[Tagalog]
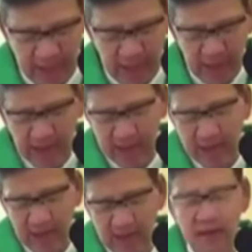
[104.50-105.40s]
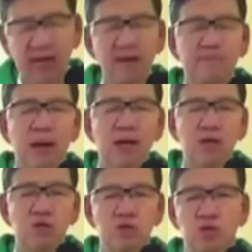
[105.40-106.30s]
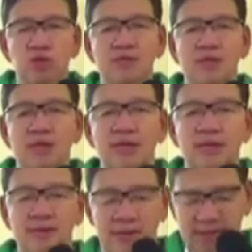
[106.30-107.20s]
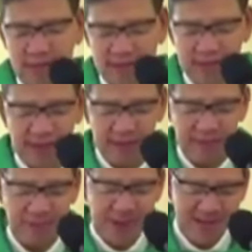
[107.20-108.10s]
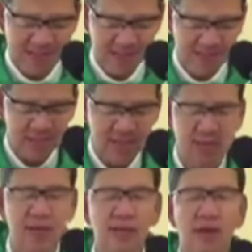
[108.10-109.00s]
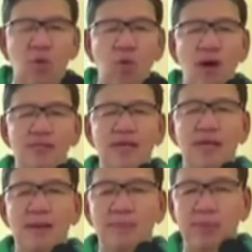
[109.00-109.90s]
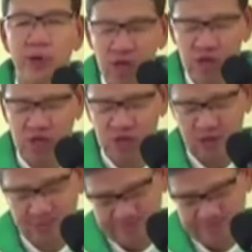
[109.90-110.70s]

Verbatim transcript: ang iyang gipang sulti. He practiced what he preached.